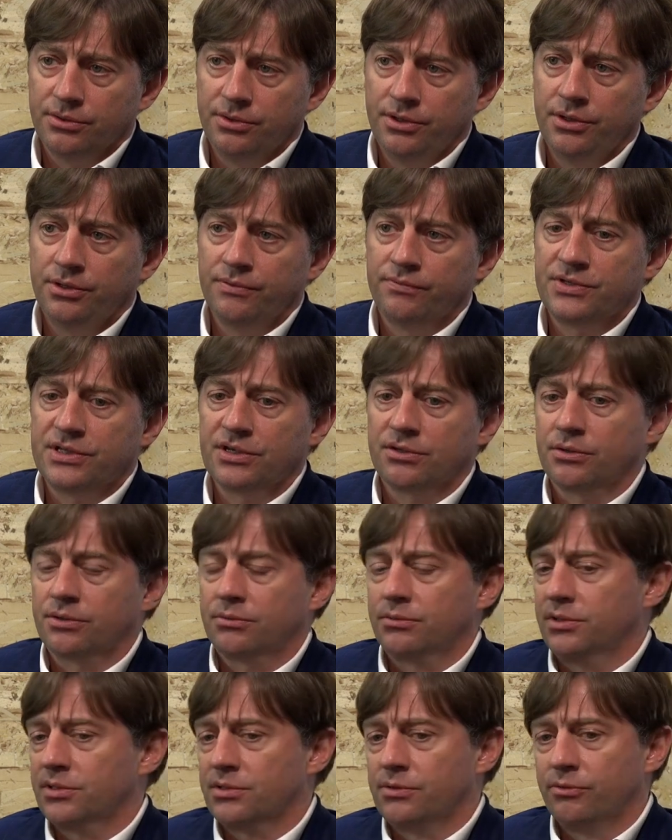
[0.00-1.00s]
И вся,
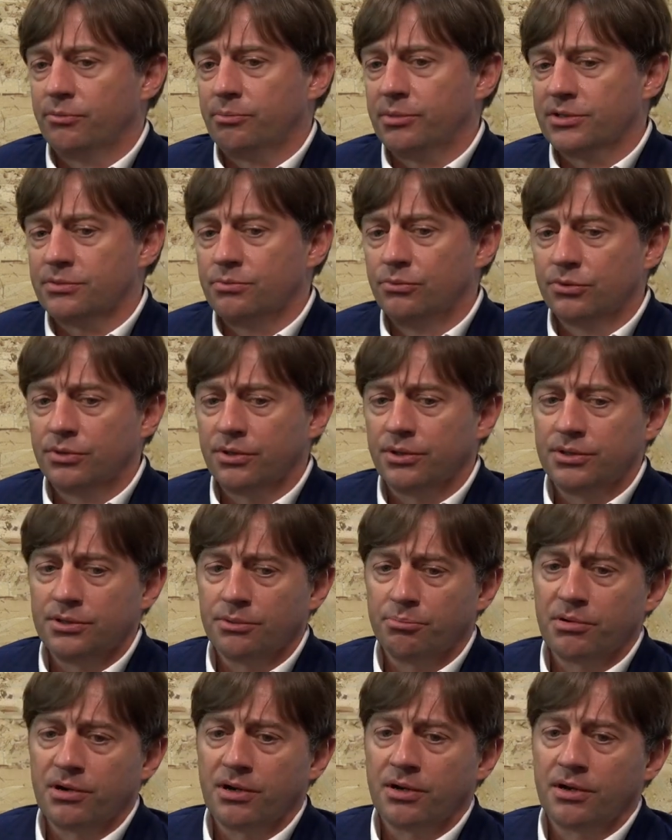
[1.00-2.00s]
если вы посмотрите,
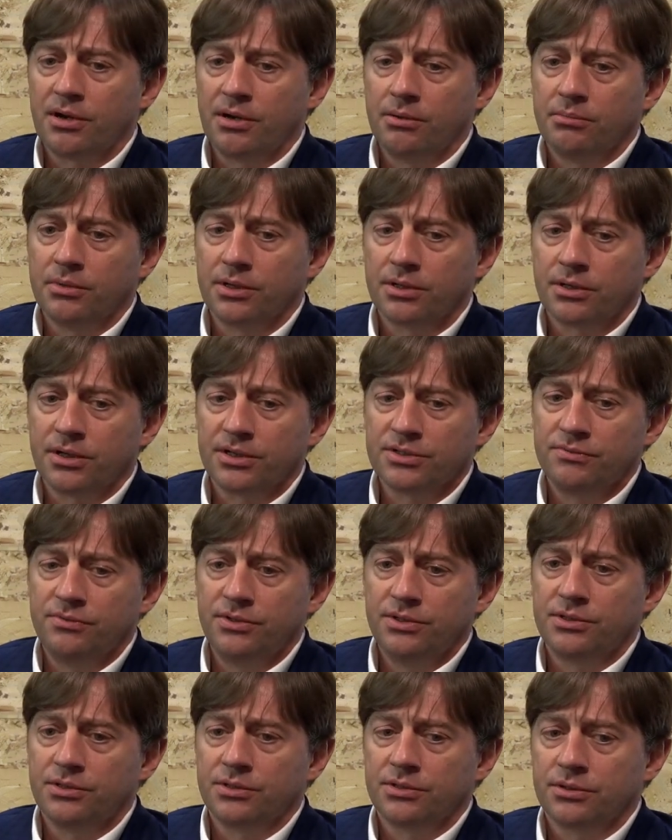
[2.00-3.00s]
программа
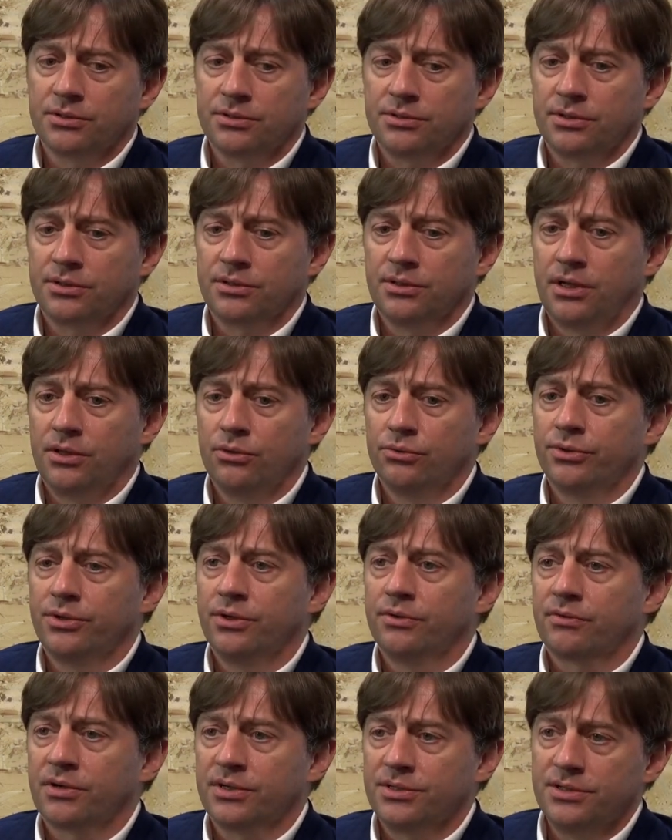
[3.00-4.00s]
развития технологий
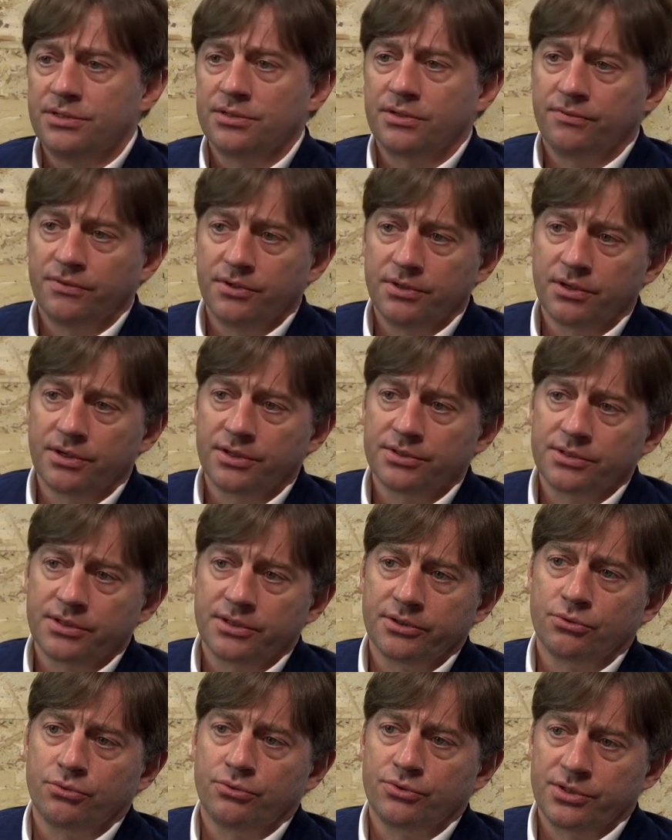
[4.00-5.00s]
в Российской Федерации,
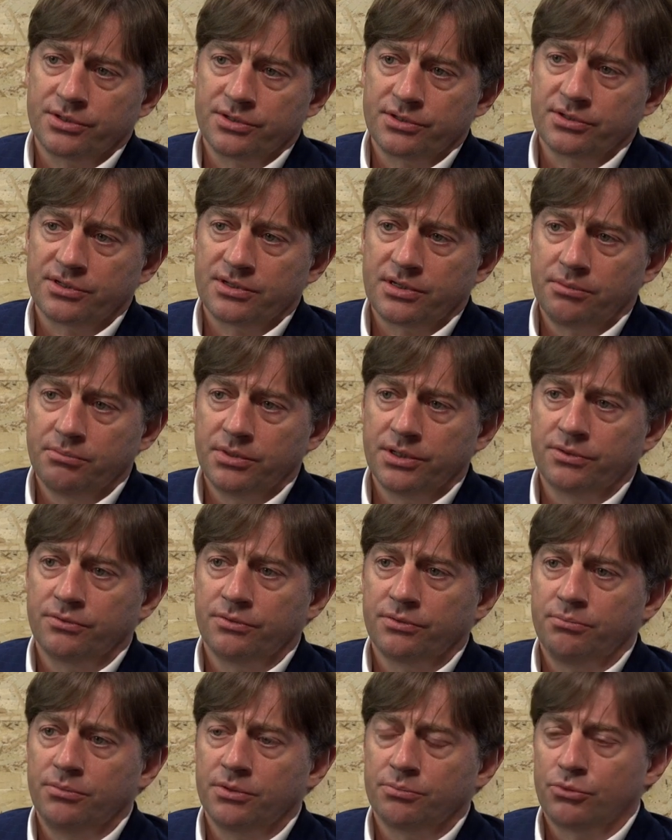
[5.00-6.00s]
которую сейчас
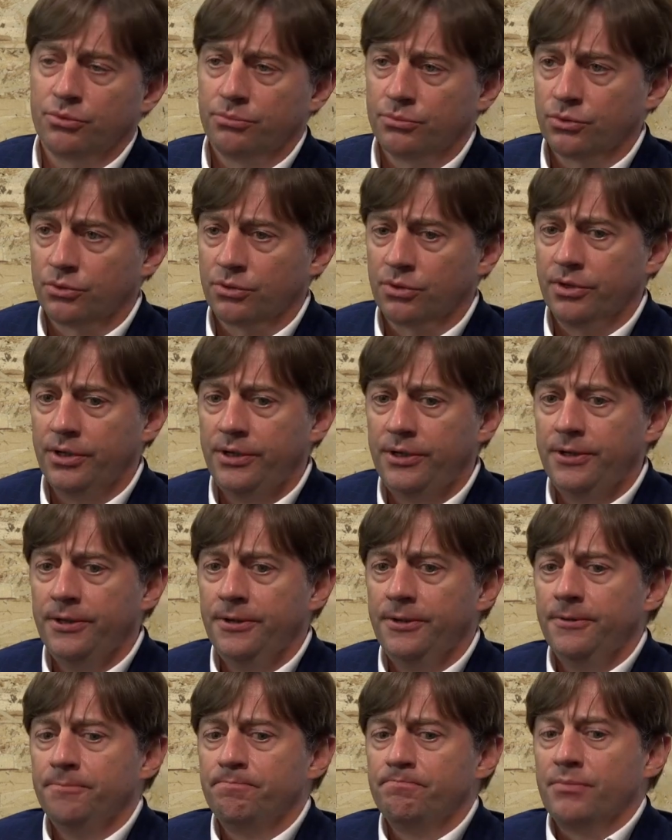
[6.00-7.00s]
разрабатывает Минпромторг,
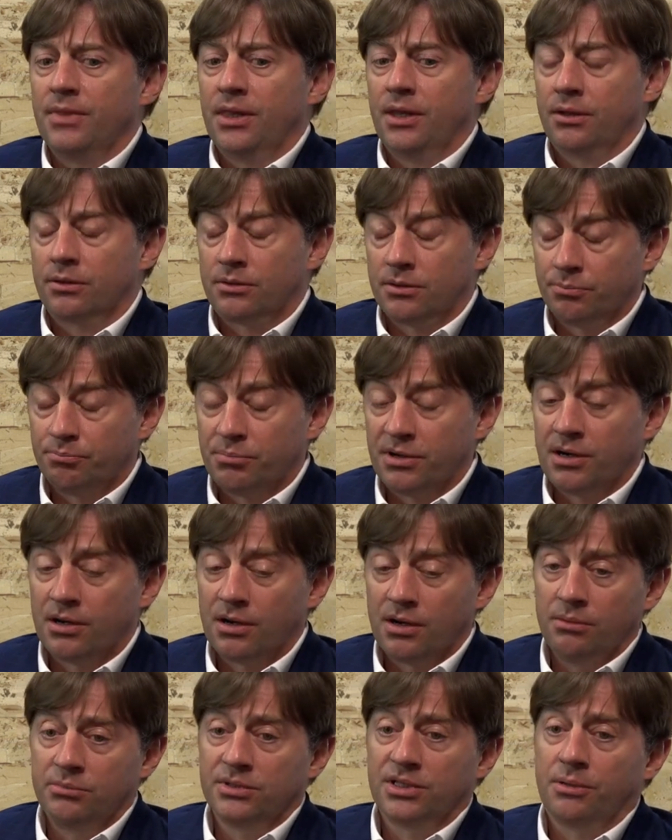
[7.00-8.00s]
эта
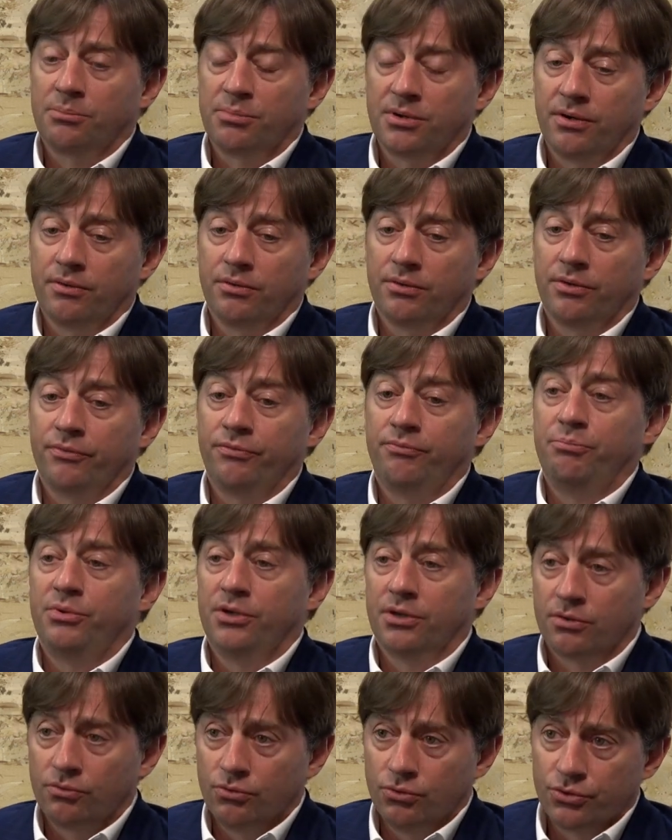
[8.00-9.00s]
программа направлена в
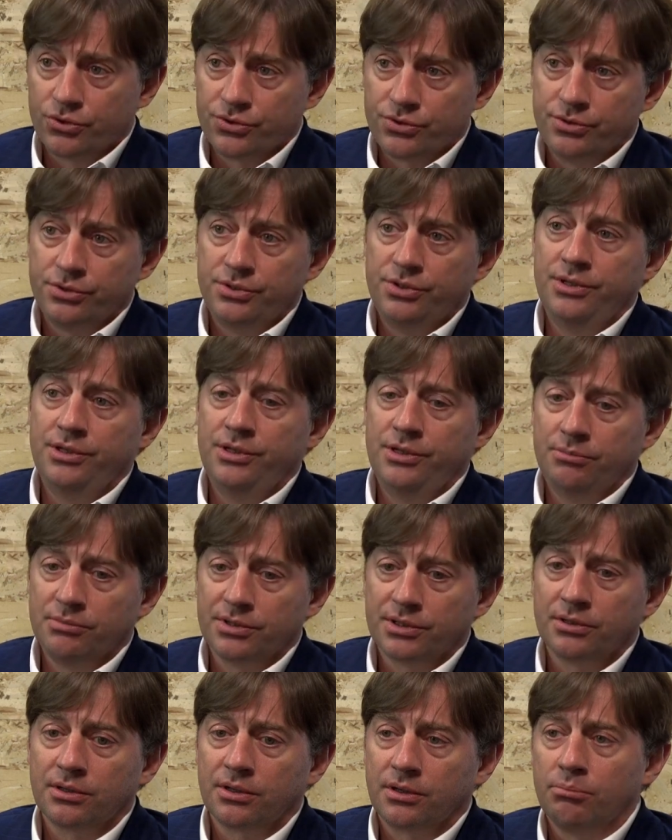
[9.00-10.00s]
первую очередь
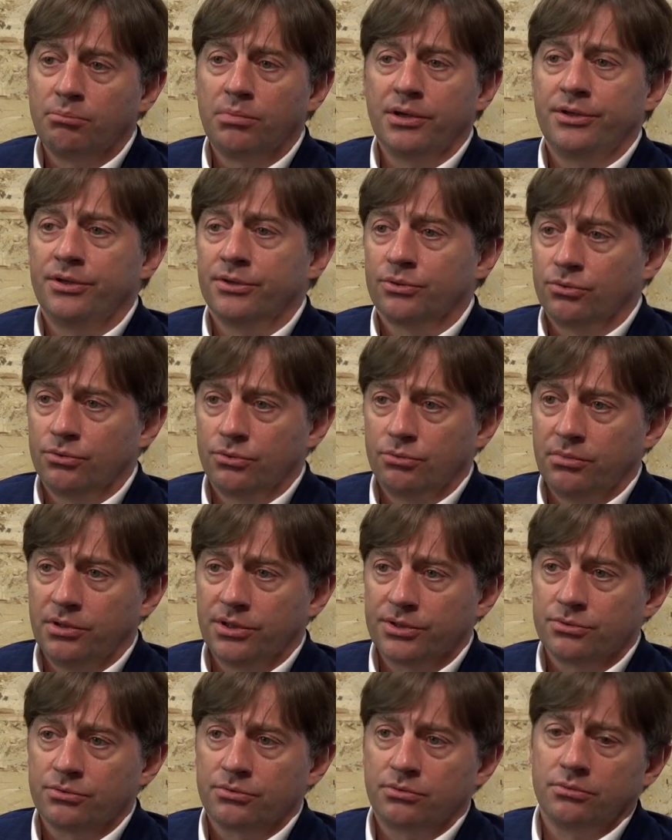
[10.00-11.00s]
именно на компонентную
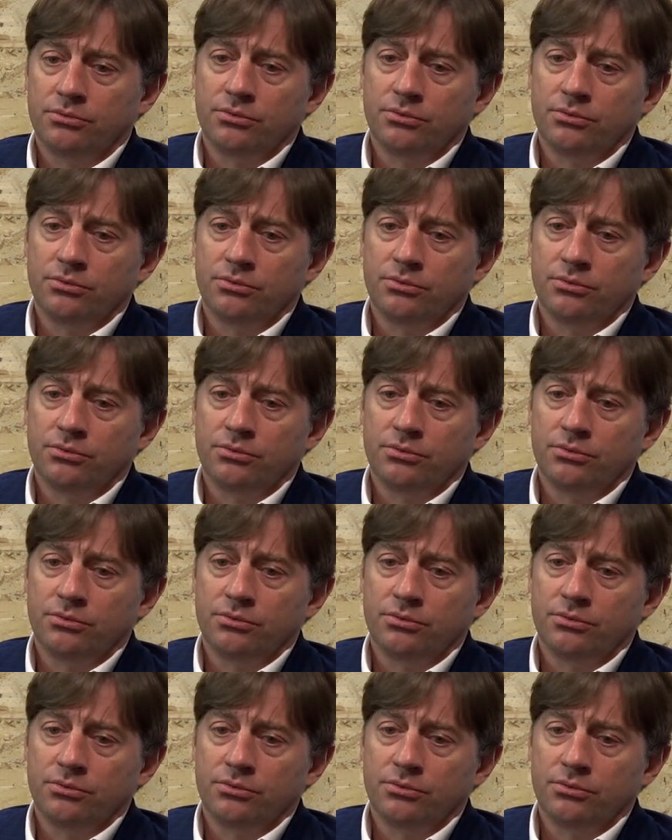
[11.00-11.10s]
базу.